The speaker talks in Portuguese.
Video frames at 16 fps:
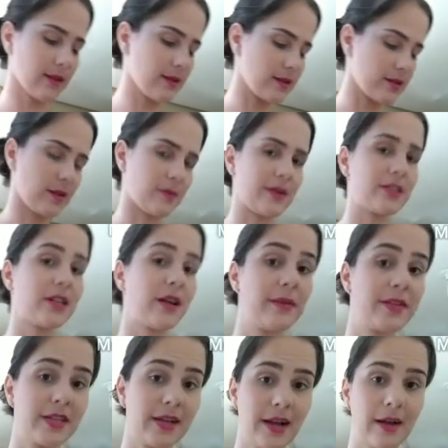Já
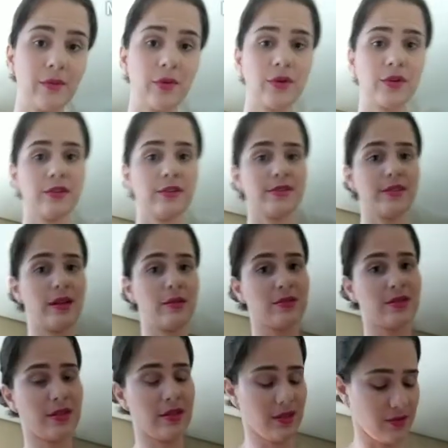praticamente acabou. E nós
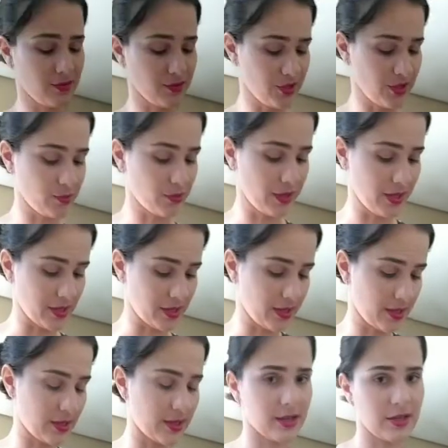temos eh, hoje é o quê?
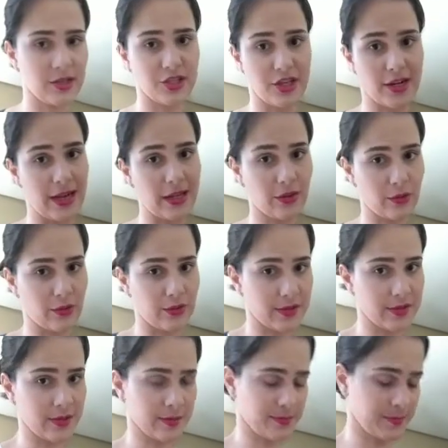Dia
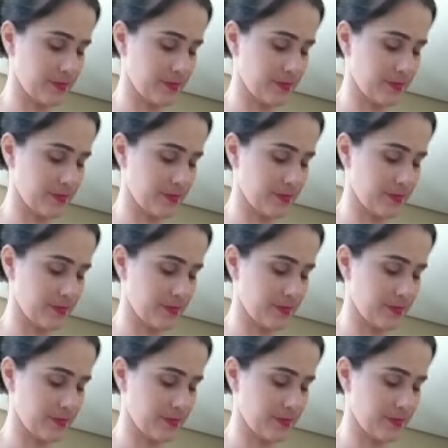14.